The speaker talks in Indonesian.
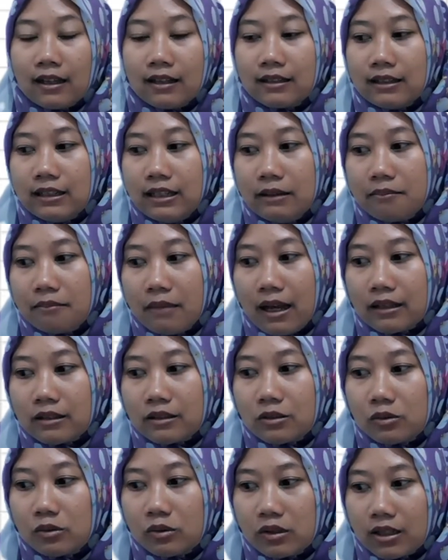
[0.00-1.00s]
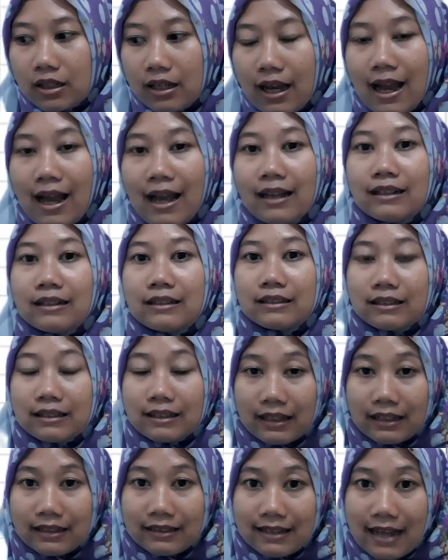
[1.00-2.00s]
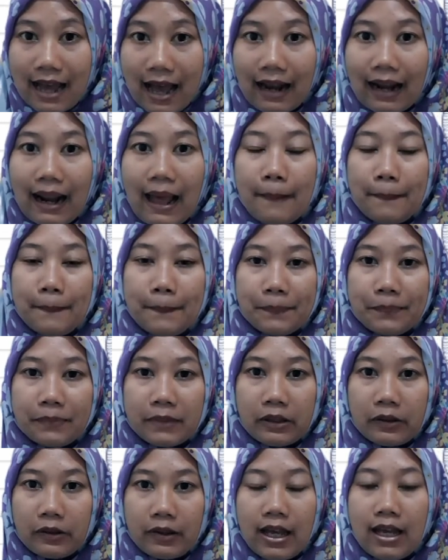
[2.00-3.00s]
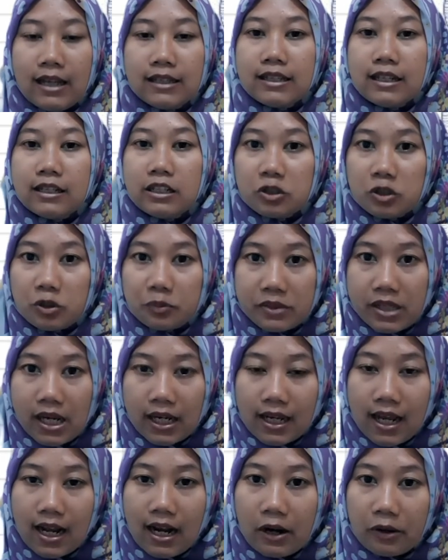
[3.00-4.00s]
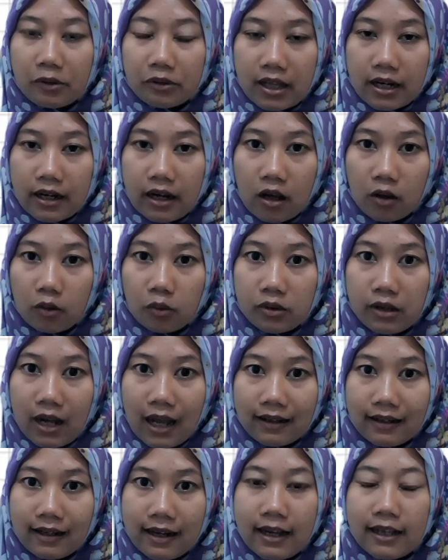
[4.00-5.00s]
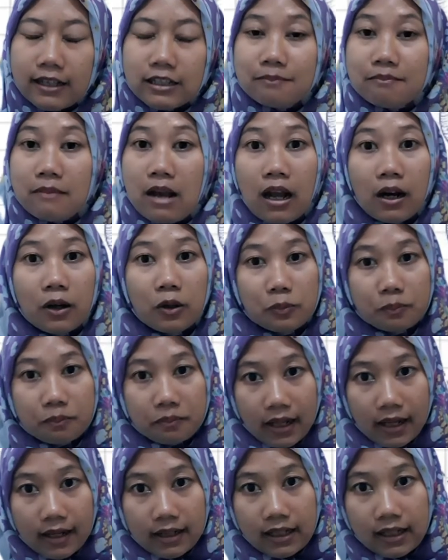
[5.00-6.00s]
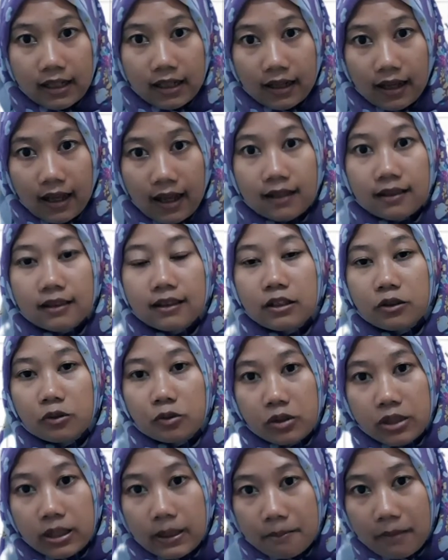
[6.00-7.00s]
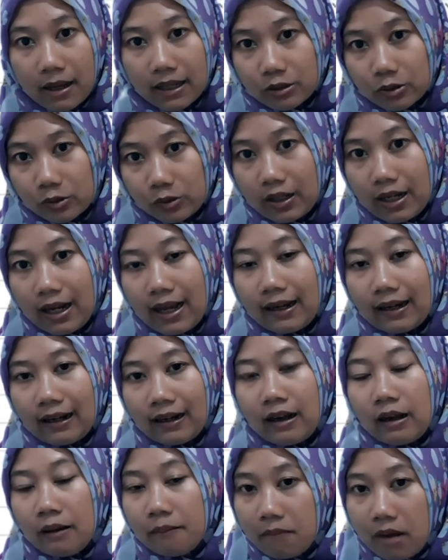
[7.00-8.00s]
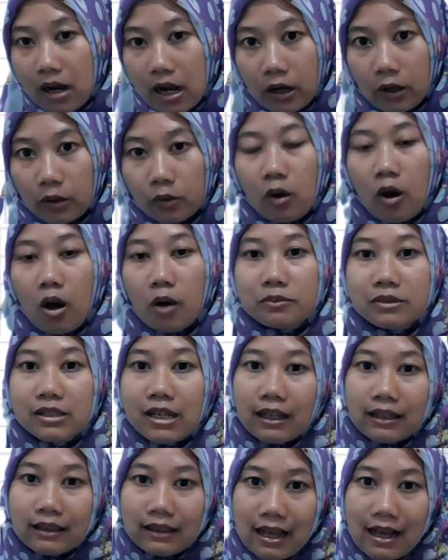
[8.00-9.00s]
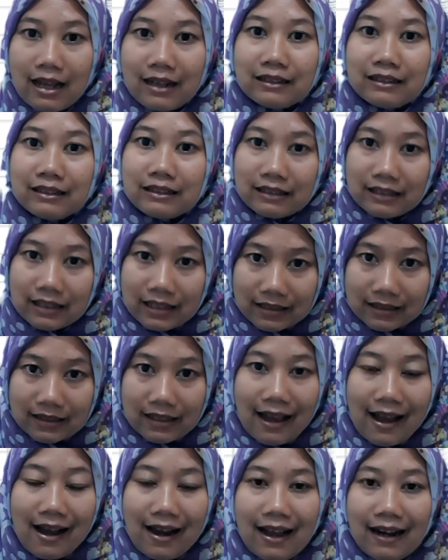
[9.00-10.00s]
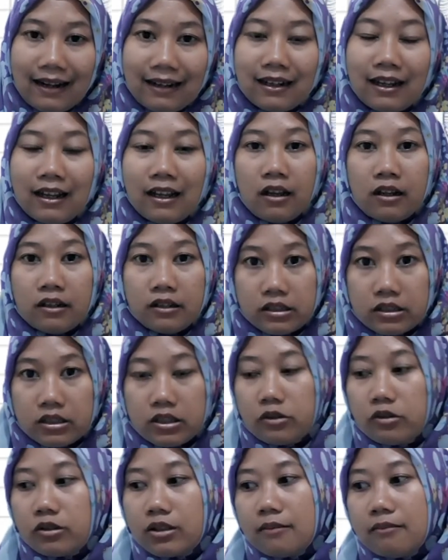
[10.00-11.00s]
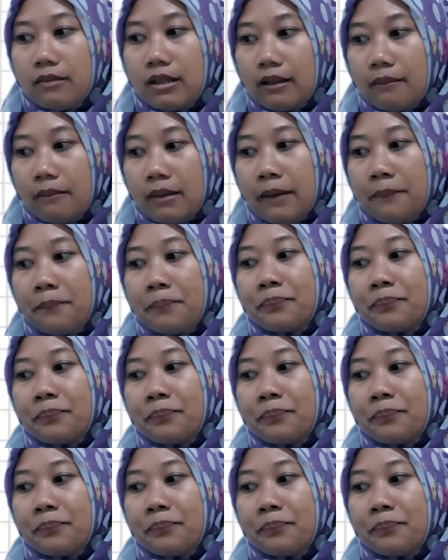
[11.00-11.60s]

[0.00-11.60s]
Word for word: dimasukkan ke dalam gitu ya. Jadi subjeknya larutan aquades baru predikat itu dimasukkan, baru objek dan keterangan. Di situ teman-teman